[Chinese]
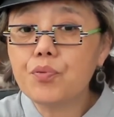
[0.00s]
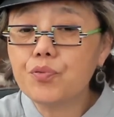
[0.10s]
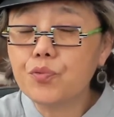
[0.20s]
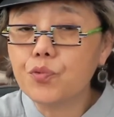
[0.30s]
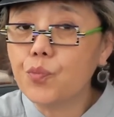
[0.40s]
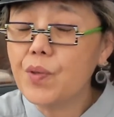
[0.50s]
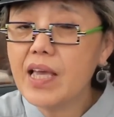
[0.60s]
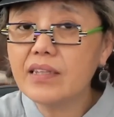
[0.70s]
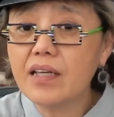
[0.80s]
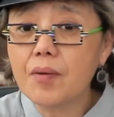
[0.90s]
普
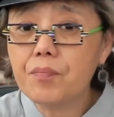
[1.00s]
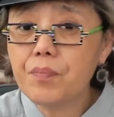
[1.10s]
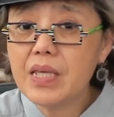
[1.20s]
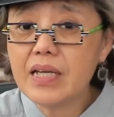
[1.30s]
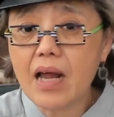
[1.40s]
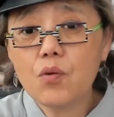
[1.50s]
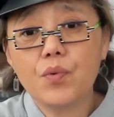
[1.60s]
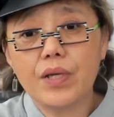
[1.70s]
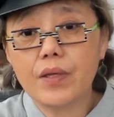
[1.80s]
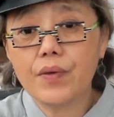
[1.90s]
遍的必然
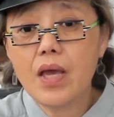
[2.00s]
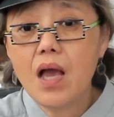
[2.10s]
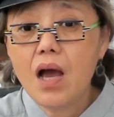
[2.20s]
规律，